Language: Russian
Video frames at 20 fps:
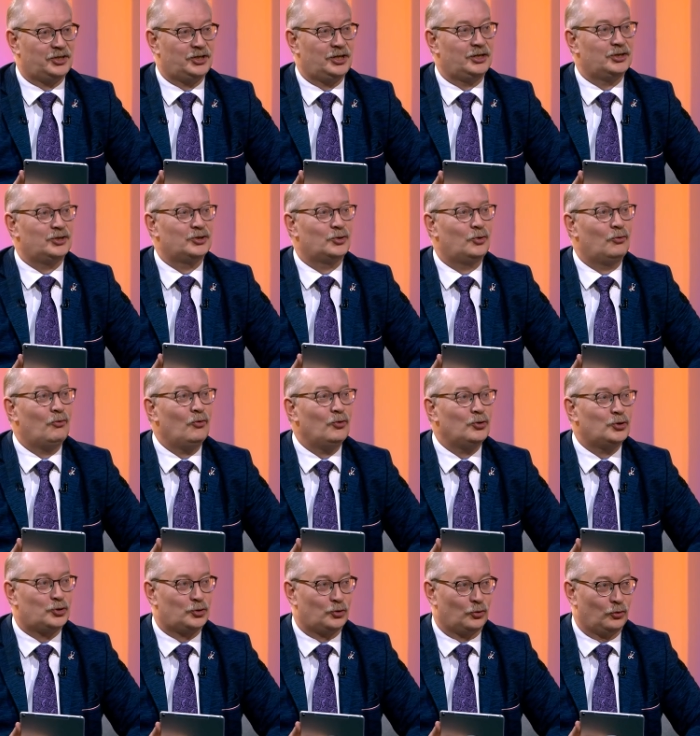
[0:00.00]
через
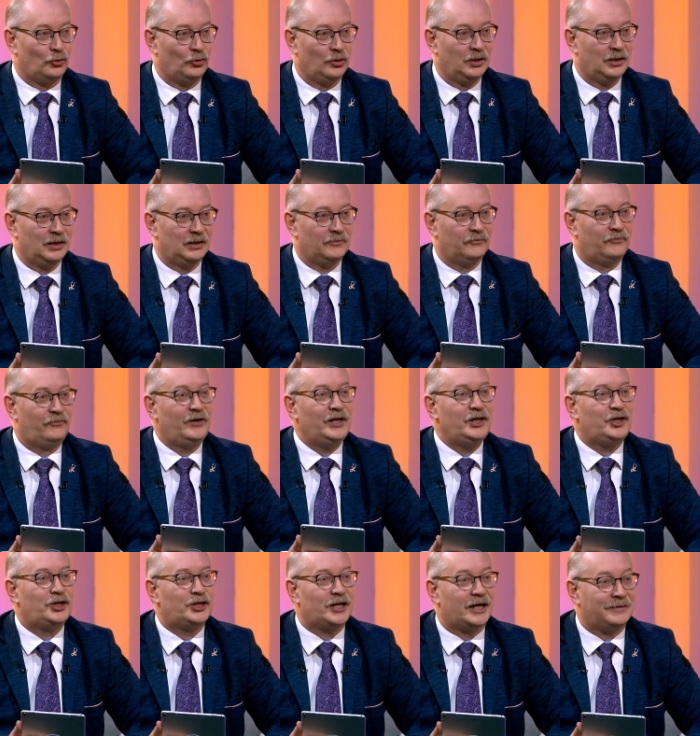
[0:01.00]
кожу –
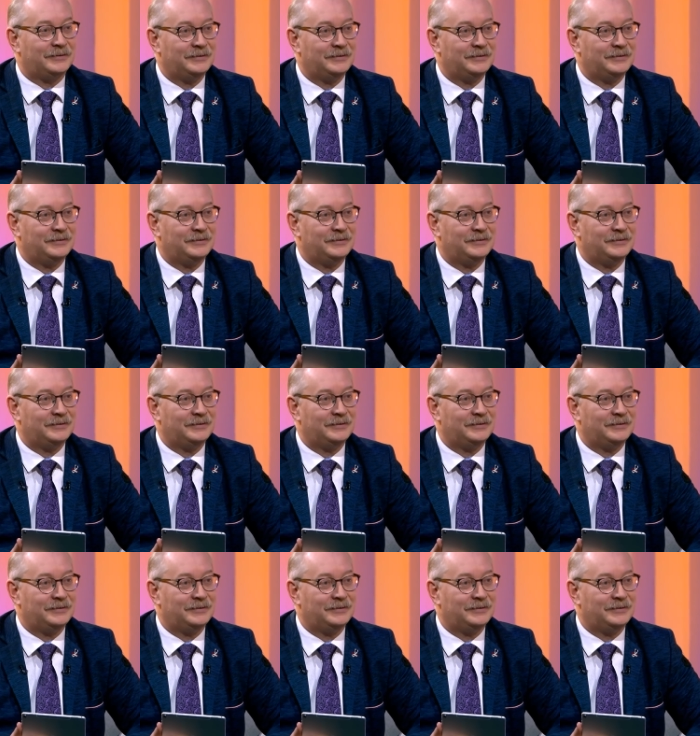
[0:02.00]
выше.